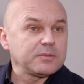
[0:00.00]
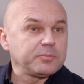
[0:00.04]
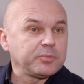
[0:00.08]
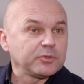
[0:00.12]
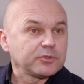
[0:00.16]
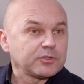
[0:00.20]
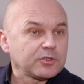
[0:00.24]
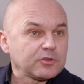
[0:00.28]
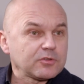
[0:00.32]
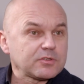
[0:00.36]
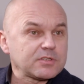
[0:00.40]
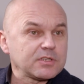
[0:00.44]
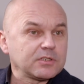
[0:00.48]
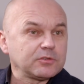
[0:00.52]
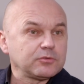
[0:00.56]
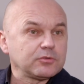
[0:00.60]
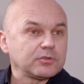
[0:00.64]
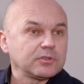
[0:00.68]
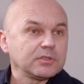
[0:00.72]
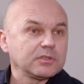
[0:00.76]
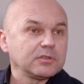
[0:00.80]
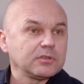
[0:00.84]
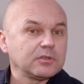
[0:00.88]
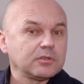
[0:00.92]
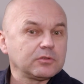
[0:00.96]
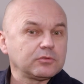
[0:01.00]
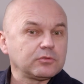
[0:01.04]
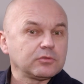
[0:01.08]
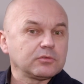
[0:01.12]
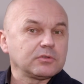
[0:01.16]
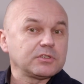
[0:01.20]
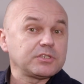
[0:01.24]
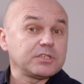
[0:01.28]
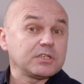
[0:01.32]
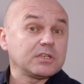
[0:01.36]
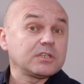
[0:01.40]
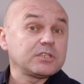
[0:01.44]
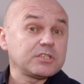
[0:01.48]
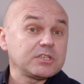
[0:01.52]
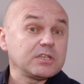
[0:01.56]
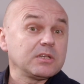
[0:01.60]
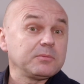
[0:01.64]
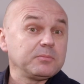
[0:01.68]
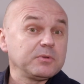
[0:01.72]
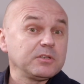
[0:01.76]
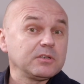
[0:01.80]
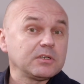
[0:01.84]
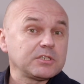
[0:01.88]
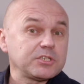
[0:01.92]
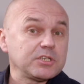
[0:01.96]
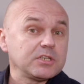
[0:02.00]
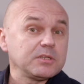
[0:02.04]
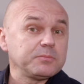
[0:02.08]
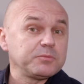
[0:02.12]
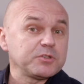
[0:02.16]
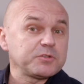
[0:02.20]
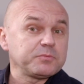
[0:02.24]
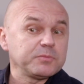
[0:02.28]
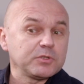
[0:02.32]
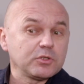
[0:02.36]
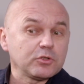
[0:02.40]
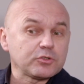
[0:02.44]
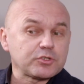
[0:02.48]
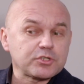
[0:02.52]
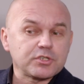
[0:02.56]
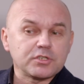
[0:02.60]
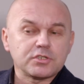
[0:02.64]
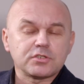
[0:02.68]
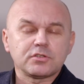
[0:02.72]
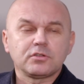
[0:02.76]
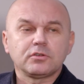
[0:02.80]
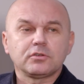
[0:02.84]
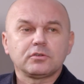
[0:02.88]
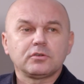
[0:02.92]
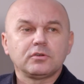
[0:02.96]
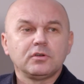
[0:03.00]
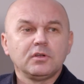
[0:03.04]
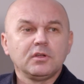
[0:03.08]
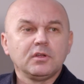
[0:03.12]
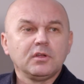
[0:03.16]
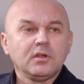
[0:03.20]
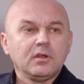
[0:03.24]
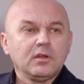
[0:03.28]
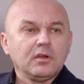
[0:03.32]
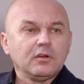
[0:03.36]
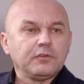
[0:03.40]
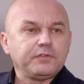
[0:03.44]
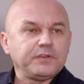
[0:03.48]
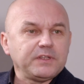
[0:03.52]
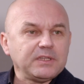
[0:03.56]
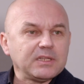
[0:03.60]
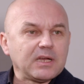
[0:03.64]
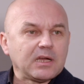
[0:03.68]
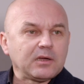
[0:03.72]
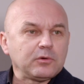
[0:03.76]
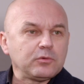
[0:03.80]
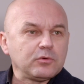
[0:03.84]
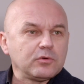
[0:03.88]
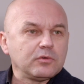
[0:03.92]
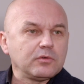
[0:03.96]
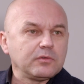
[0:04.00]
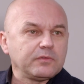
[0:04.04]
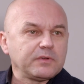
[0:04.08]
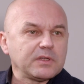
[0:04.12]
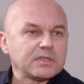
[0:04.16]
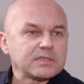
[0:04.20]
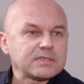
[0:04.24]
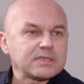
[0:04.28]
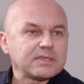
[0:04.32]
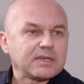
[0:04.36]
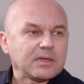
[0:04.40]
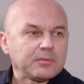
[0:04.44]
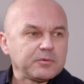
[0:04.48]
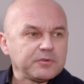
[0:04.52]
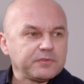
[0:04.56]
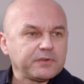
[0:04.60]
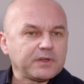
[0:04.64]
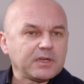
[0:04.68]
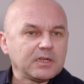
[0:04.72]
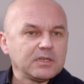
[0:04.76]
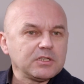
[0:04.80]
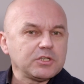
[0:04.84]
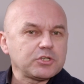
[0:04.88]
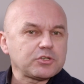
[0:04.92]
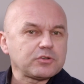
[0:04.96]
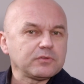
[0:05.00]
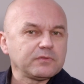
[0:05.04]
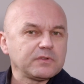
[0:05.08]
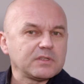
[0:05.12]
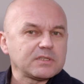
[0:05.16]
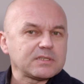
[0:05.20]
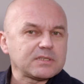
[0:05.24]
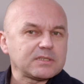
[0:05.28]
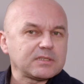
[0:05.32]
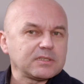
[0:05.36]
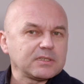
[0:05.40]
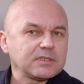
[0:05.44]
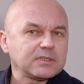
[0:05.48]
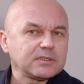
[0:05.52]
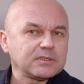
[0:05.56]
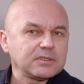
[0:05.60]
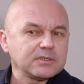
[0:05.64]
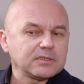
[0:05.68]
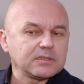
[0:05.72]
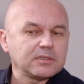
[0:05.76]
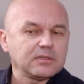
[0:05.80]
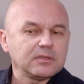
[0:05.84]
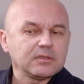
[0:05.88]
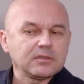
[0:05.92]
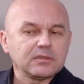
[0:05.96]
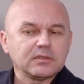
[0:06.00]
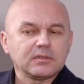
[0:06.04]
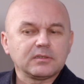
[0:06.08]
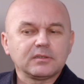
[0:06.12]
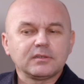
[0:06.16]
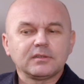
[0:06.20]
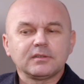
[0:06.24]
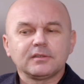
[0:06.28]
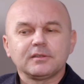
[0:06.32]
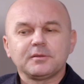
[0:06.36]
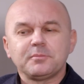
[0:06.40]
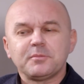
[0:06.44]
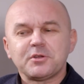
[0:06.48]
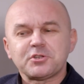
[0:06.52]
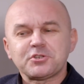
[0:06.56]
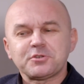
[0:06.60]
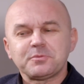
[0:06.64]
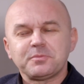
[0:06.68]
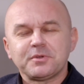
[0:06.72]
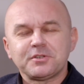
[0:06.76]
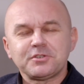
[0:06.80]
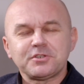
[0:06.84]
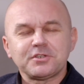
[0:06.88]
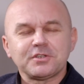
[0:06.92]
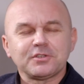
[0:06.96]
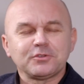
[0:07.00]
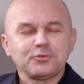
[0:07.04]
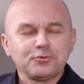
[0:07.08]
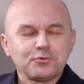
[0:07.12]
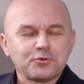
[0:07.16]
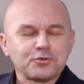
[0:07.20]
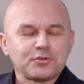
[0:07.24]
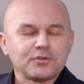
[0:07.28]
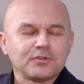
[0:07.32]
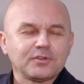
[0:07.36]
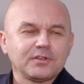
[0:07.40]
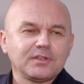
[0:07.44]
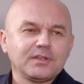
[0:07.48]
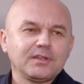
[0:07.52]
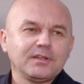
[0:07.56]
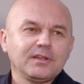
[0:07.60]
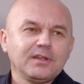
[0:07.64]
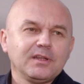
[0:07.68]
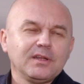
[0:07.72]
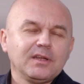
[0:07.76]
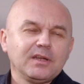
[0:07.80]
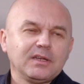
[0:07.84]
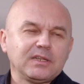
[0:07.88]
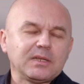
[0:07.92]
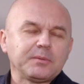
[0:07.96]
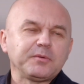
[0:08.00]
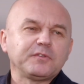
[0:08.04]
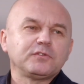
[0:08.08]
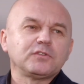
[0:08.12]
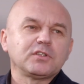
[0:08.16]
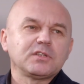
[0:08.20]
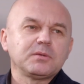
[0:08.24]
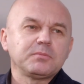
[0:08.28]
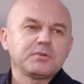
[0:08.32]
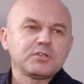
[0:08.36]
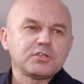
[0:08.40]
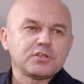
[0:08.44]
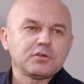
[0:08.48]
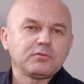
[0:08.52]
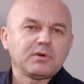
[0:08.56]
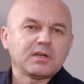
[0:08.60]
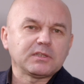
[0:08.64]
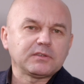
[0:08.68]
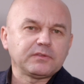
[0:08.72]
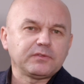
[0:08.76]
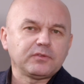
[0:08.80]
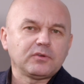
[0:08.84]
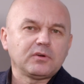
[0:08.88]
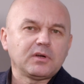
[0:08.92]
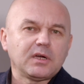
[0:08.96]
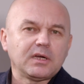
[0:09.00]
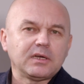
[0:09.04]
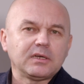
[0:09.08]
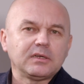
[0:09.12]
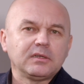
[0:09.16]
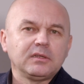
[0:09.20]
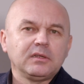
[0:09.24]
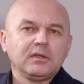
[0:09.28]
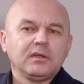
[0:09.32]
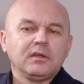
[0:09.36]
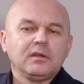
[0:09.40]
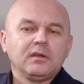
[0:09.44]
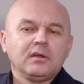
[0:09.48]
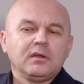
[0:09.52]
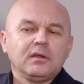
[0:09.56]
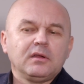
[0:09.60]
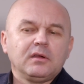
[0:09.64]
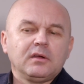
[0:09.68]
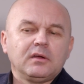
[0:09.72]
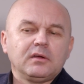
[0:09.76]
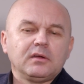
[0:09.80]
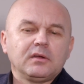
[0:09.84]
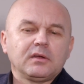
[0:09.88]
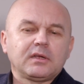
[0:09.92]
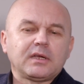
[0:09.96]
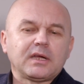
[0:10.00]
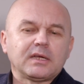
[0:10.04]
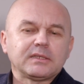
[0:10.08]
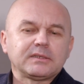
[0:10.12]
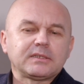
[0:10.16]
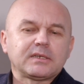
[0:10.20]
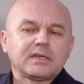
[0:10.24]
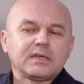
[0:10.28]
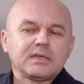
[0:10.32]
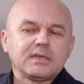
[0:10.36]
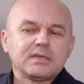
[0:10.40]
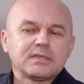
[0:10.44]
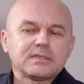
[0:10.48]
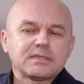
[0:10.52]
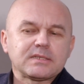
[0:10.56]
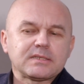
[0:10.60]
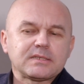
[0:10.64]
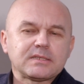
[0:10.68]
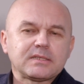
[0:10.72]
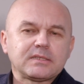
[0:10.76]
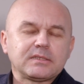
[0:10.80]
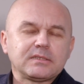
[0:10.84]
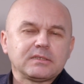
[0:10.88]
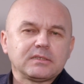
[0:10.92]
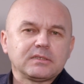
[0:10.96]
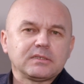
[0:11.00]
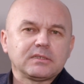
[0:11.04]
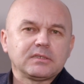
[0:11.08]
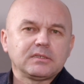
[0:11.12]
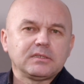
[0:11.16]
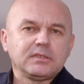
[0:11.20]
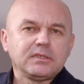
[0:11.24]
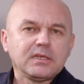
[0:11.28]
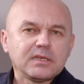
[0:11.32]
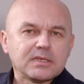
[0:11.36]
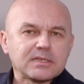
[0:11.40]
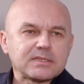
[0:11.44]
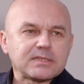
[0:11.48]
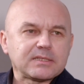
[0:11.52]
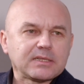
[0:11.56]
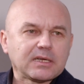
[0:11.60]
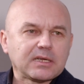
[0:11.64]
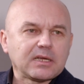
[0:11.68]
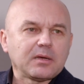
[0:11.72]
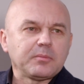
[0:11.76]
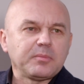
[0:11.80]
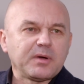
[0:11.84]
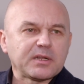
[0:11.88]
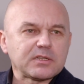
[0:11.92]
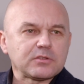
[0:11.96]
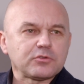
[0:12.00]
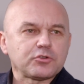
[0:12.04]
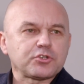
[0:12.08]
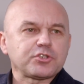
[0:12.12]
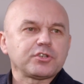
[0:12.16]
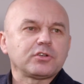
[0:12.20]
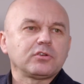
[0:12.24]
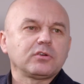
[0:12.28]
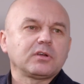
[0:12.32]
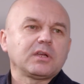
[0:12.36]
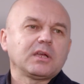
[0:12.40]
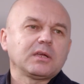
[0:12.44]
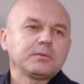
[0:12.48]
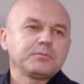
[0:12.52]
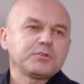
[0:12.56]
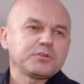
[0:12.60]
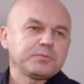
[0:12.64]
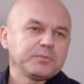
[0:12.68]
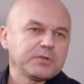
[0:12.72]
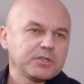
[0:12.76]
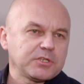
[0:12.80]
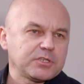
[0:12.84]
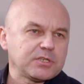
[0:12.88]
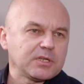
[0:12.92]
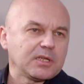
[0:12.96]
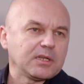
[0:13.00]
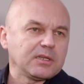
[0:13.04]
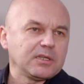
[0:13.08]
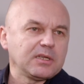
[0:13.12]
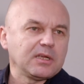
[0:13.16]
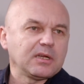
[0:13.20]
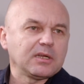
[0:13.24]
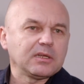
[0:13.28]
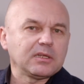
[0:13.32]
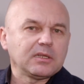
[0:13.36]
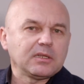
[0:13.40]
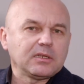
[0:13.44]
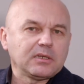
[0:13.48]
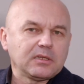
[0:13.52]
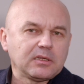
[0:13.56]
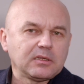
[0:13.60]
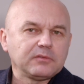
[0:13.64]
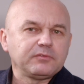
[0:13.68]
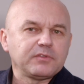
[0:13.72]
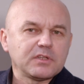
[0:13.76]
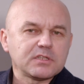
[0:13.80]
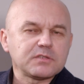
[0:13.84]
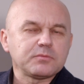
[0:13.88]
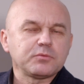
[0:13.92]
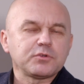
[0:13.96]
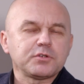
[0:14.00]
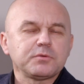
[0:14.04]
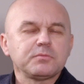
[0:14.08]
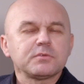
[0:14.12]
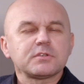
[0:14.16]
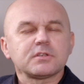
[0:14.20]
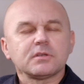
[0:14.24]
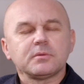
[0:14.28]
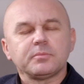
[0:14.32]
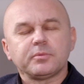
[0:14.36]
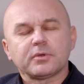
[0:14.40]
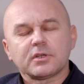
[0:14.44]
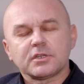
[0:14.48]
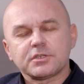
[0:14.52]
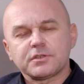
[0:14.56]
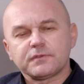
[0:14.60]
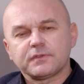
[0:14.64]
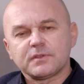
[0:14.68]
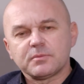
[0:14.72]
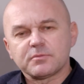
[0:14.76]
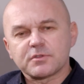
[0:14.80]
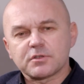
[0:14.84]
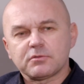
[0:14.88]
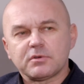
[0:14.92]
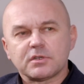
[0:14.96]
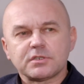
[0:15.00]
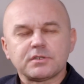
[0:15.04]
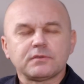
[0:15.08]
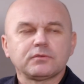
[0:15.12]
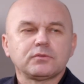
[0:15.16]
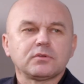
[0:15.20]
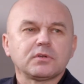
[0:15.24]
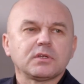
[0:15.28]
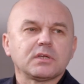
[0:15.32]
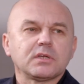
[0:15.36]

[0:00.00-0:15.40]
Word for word: po drodze, który, gdzie chcielibyśmy dotrzeć do finału, więc gramy w Kaliszu, więc tych, tych e, meczy będzie dużo i na pewno nie będzie łatwo, a E, kadra jest, y, nie jest taka bardzo szeroka, jakbyśmy chcieli, a, a, więc musimy sobie poradzić w tym składzie, który